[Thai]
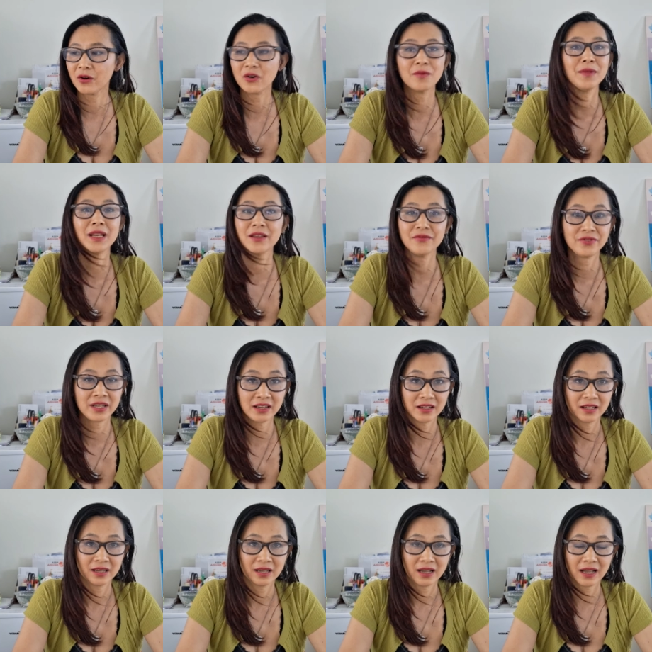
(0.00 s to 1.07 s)
เขาก็ไม่ได้ฟิก
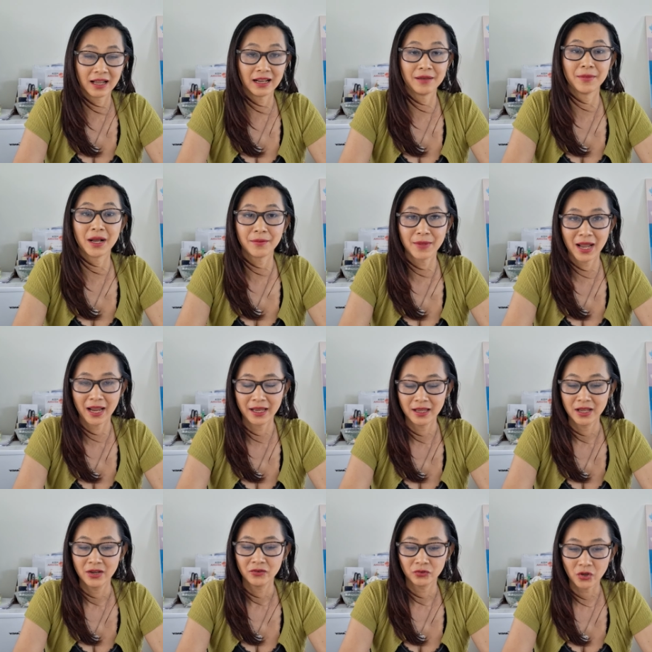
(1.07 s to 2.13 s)
อะไรมากมาย
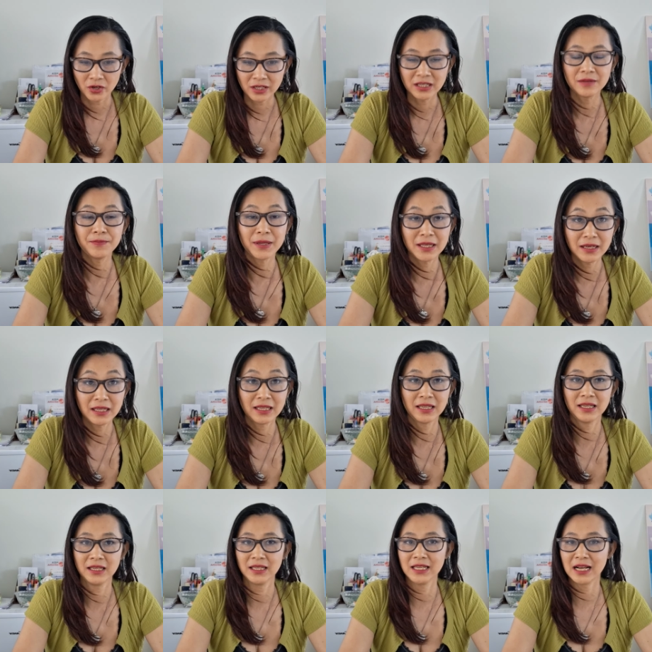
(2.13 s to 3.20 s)
ตอนนี้ปีนี้
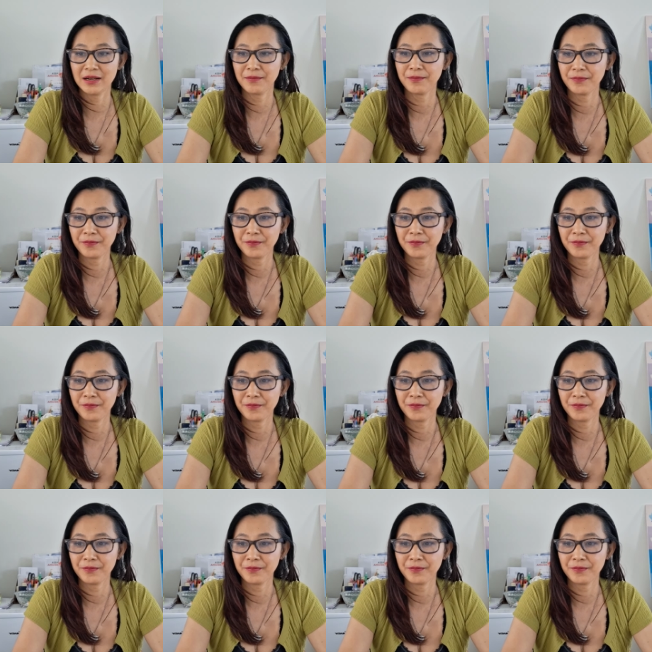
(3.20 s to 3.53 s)
ยัง